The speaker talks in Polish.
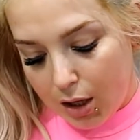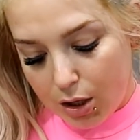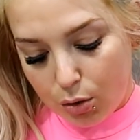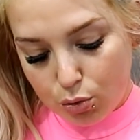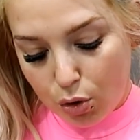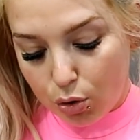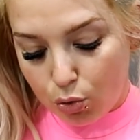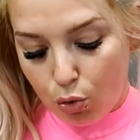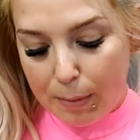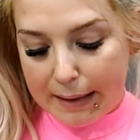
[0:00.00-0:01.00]
I już
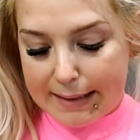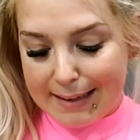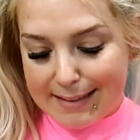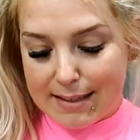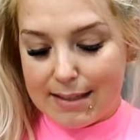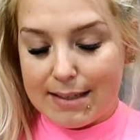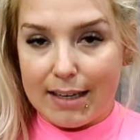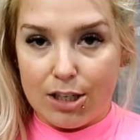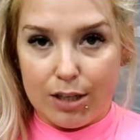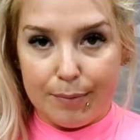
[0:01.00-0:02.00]
od gumek teraz
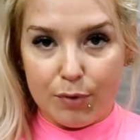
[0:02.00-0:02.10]
zatnę.